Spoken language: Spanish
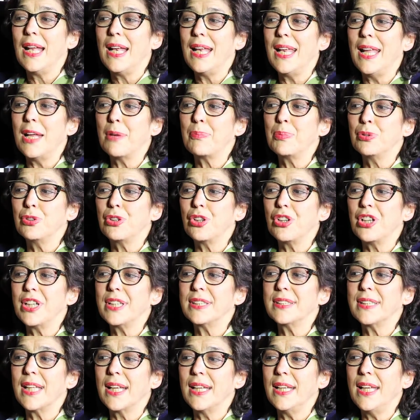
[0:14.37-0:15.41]

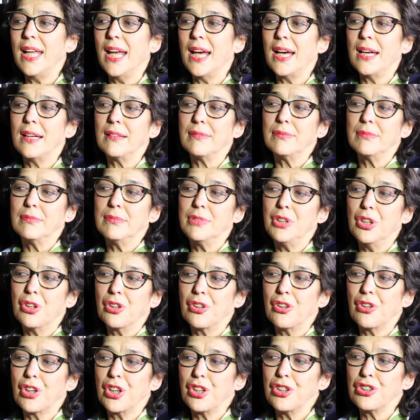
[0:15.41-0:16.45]
Leer.es tenía, yo
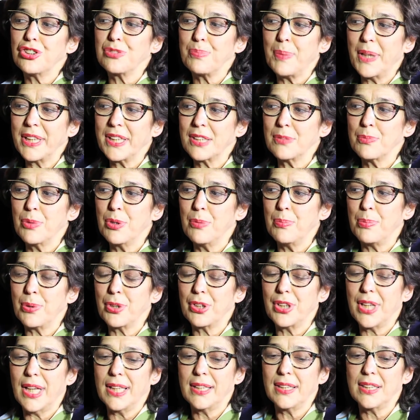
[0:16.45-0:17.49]
creo que dos patas muy
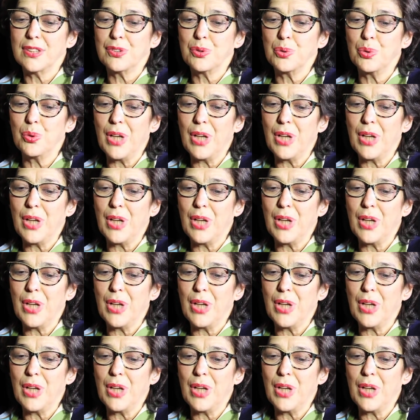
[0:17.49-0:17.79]
importantes.